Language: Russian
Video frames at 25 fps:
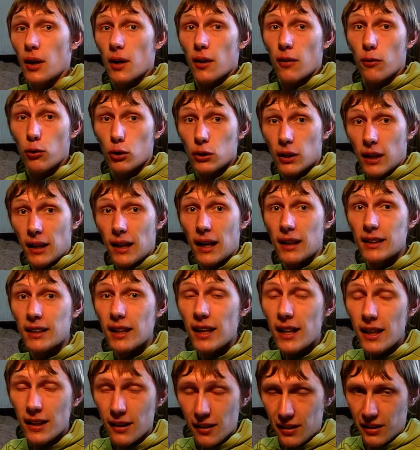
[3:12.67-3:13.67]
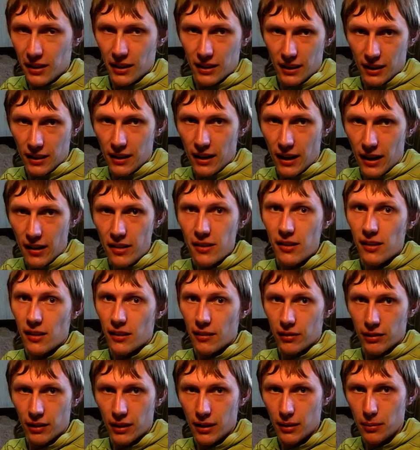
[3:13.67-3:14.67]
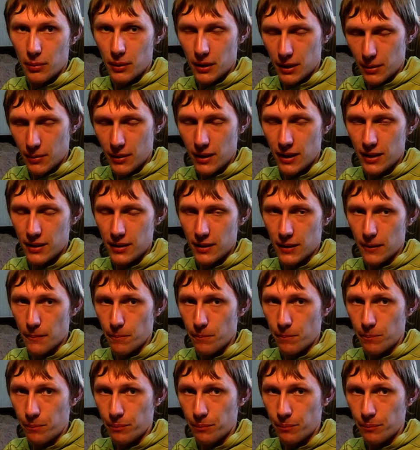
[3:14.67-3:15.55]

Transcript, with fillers: Вот Родригес это Гасиев, понимаете?